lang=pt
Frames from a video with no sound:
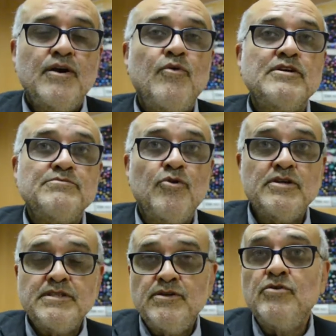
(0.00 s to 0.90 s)
com as
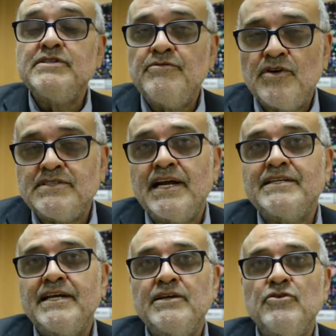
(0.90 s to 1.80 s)
mostras, inclusive com a
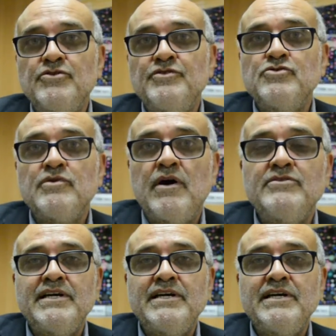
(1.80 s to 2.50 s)
Secretaria do Audiovisual,